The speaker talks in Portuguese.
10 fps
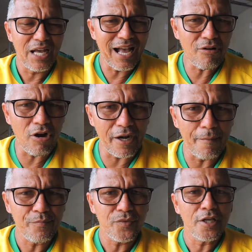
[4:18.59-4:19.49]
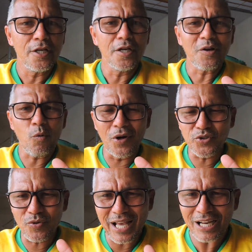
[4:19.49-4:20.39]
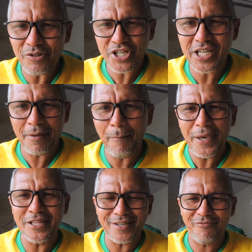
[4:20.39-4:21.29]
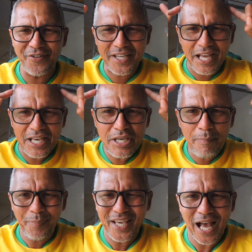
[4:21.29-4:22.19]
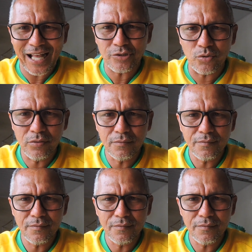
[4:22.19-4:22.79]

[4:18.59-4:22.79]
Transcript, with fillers: Agora, quando o galo de Campina fica arrepiado,